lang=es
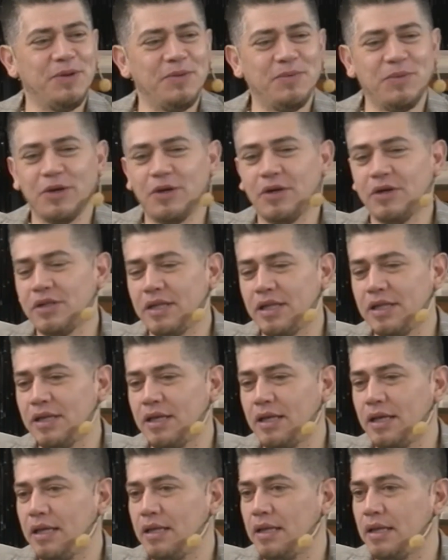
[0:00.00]
muy
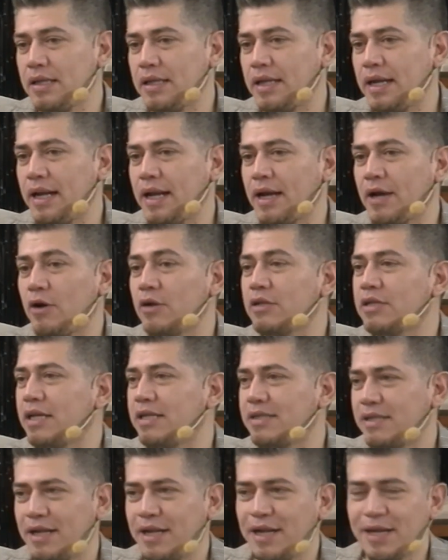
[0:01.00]
contento de, tener a
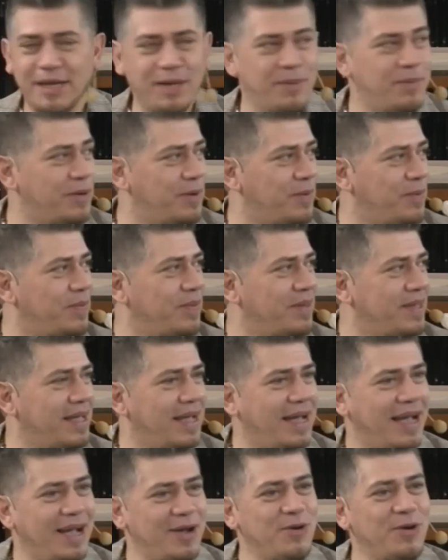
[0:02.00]
Contanza en el equipo.
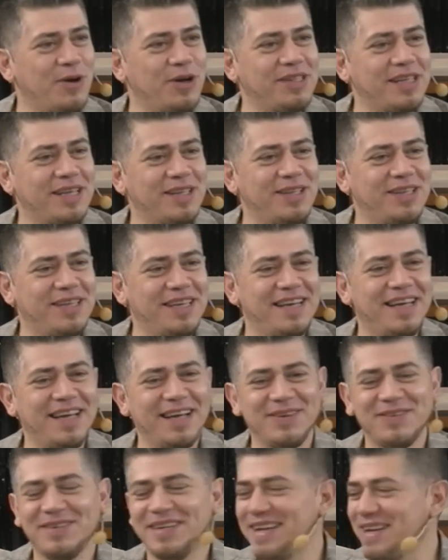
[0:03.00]
¿Algún contacto tiene?
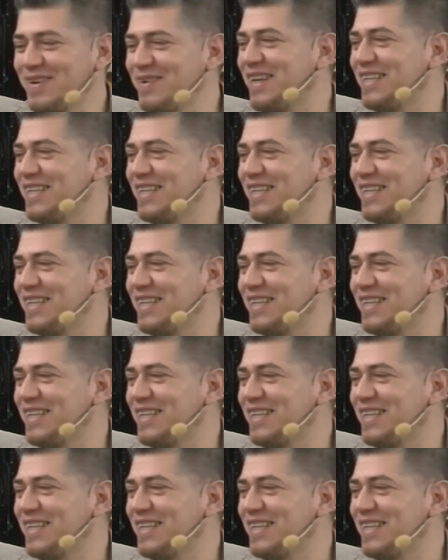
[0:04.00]
sí, alguna